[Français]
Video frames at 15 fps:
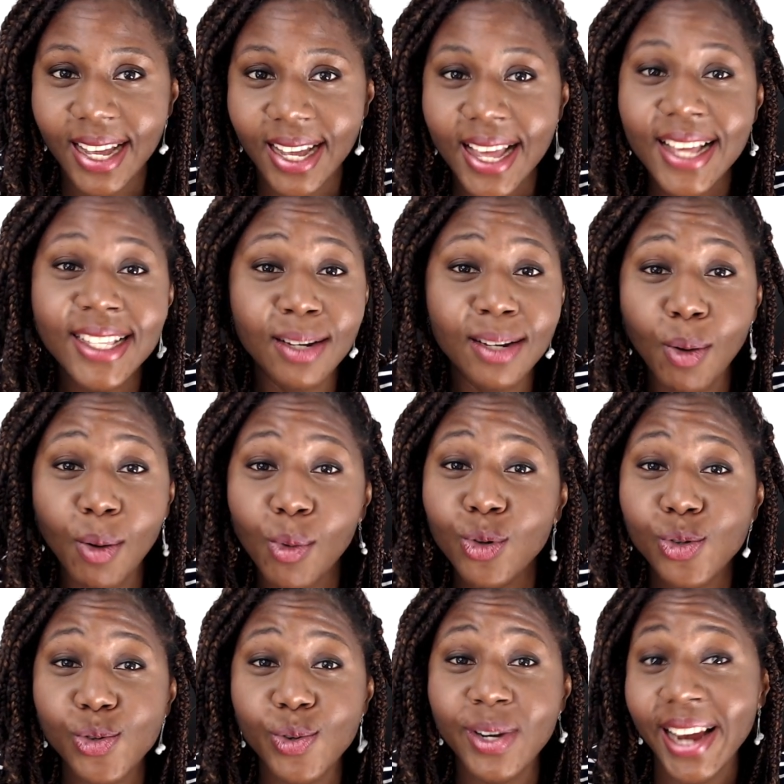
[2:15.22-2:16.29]
C'est le moment où
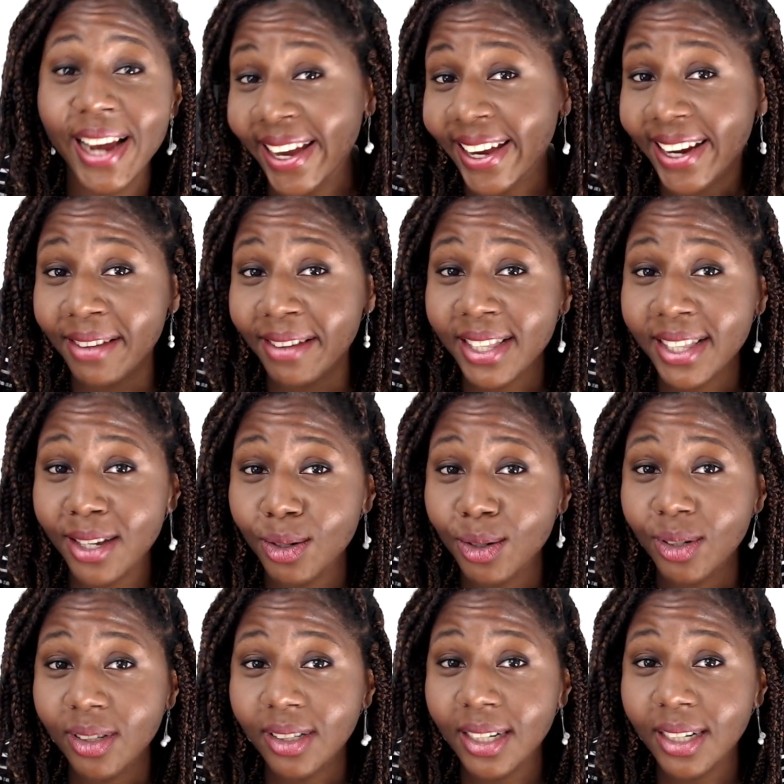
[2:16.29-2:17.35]
tu likes la vidéo
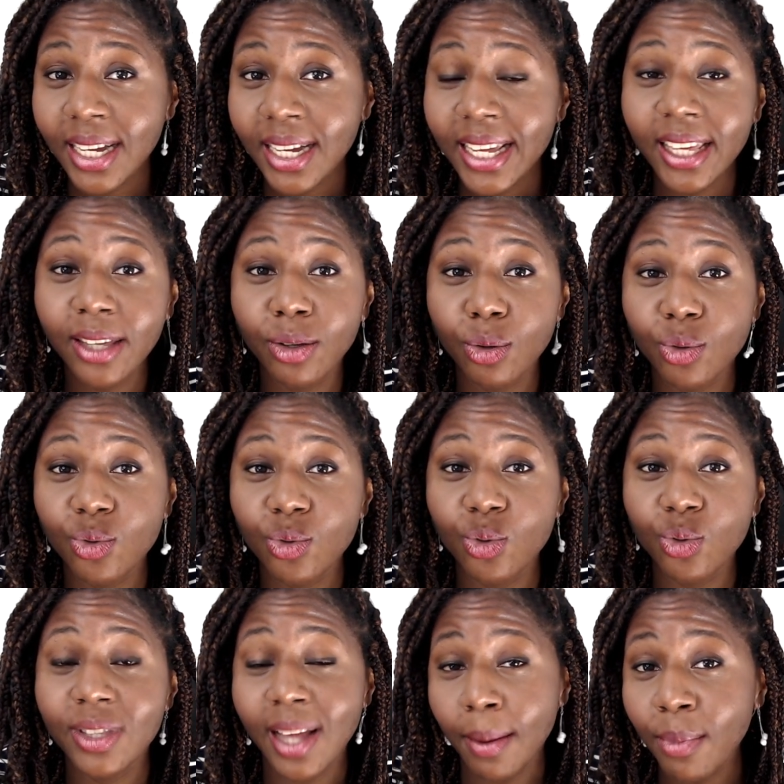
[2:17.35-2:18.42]
et que tu
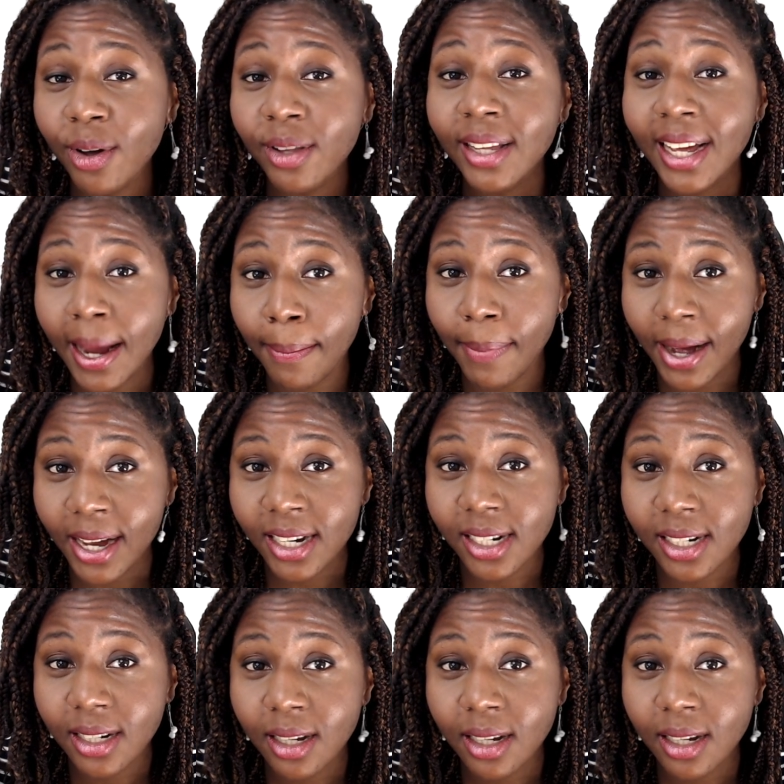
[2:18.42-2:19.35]
t'abonnes à la page